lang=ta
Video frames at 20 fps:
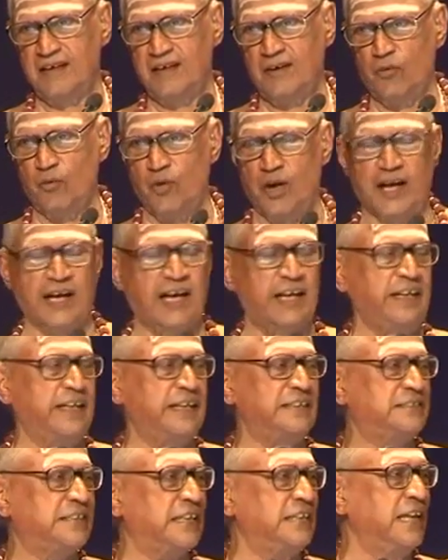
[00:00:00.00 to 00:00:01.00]
உலகறிய
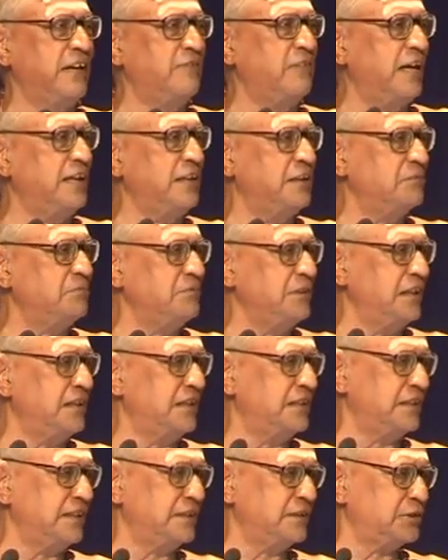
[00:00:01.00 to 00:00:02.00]
செய்ய வேண்டும்
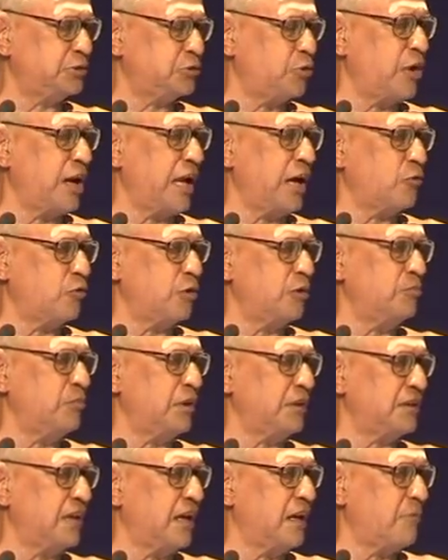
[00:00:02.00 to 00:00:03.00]
என்று சோனா
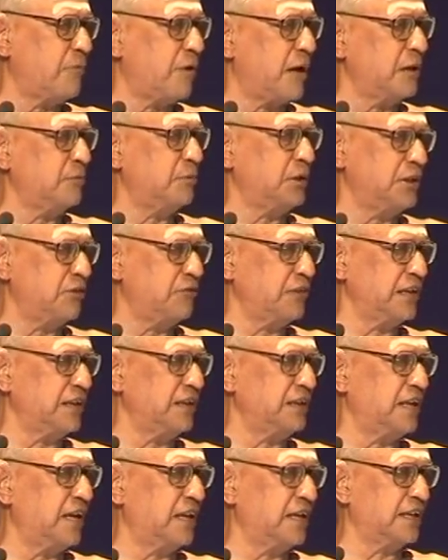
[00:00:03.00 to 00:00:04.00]
குடும்பத்தார் பாடுபட்டு
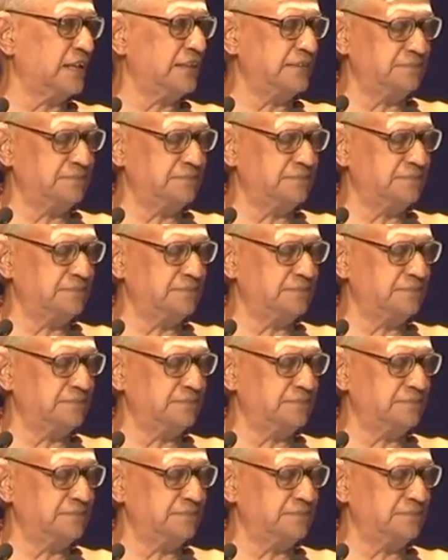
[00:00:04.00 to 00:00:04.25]
வருகின்றார்கள்